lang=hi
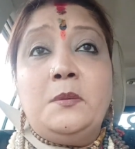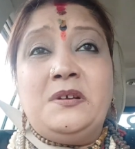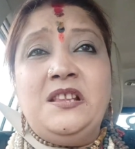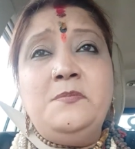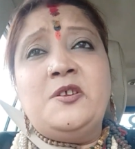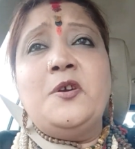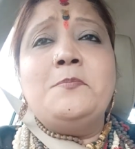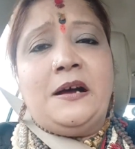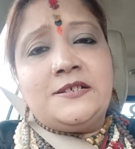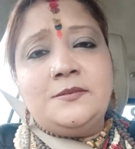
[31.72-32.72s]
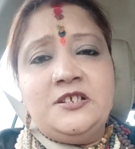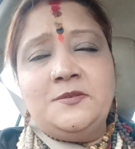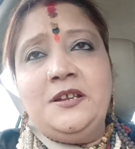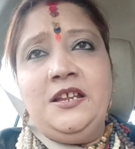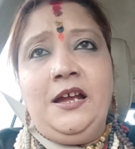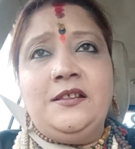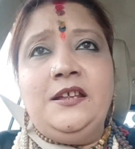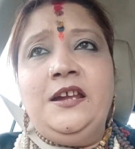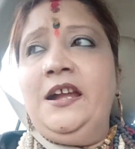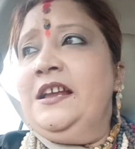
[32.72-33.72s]
मतलब मेरे को एक बात समझ में नहीं
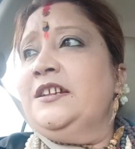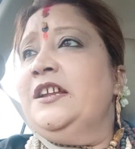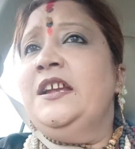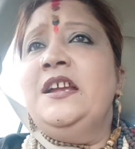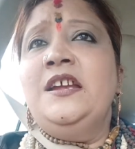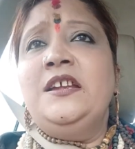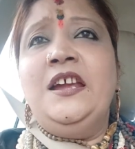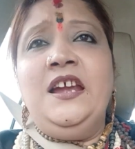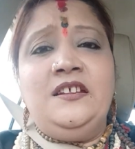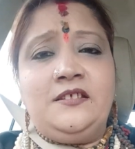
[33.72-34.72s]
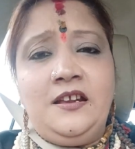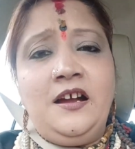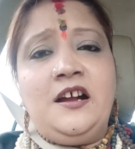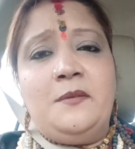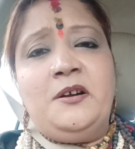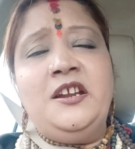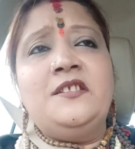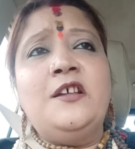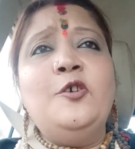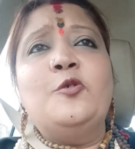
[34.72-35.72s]
आती है कि ये इतना घमंड
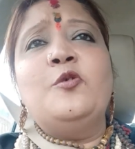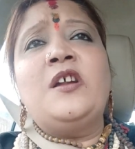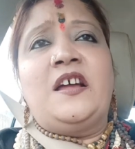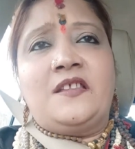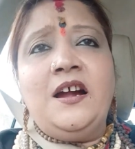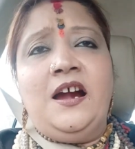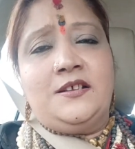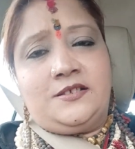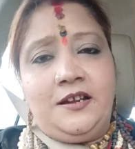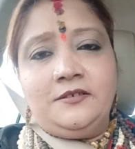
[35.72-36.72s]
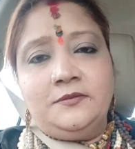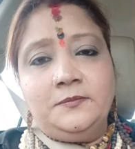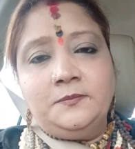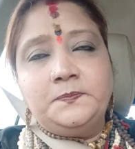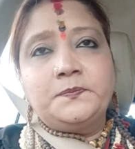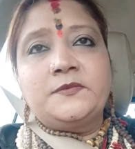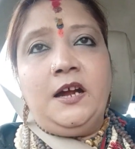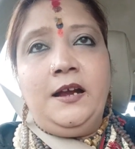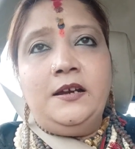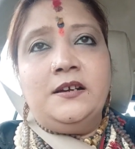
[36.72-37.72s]
इतना गुरूर आता कहाँ से
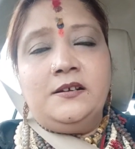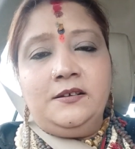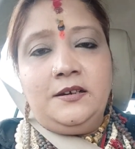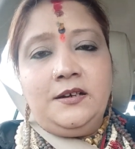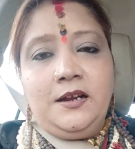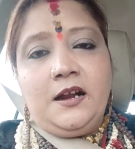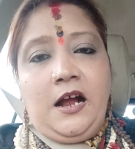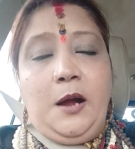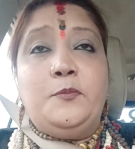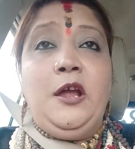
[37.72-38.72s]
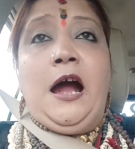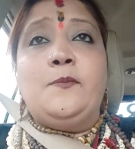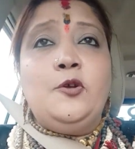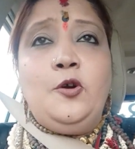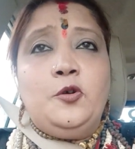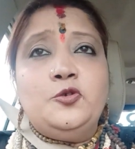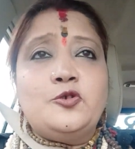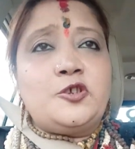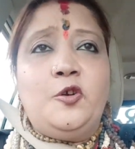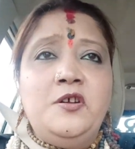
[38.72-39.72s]
हाँ आपने आप लोगों को कोई
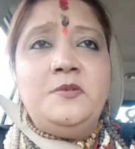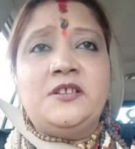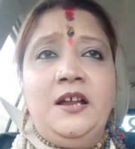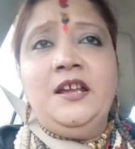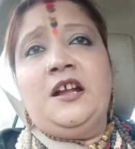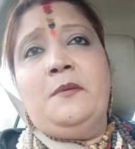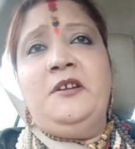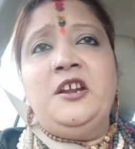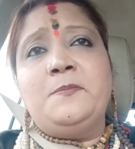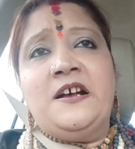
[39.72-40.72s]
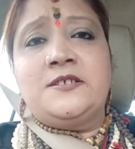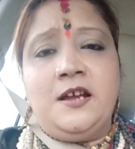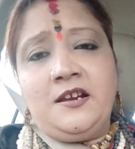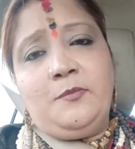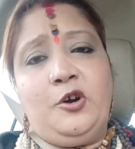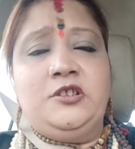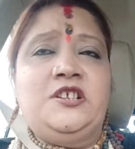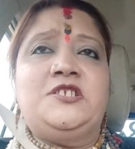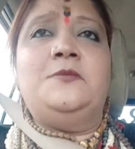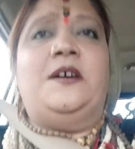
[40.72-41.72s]
दूसरों को मिलता नहीं कमेंट पास करना बहुत
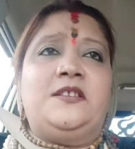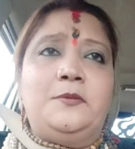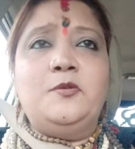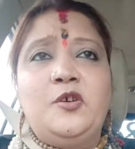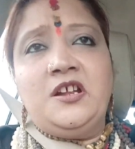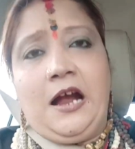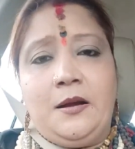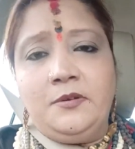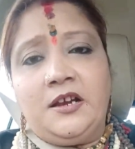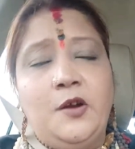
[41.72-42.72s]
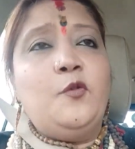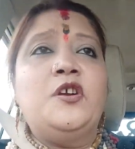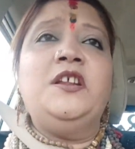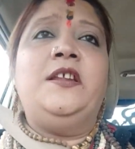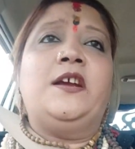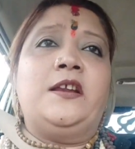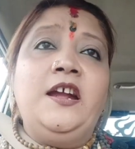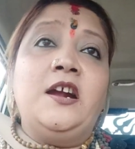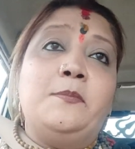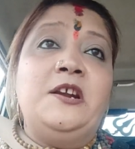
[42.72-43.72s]
अच्छी बात है मतलब कोई काम कर रहा है वो नहीं दिख रहा है
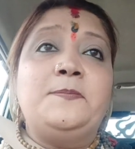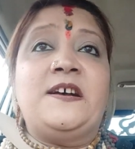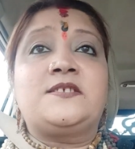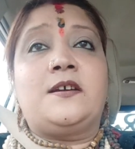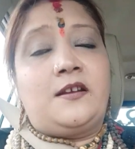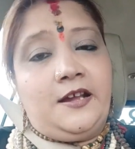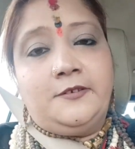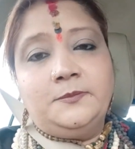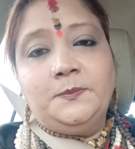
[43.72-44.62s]
कमेंट पास करना है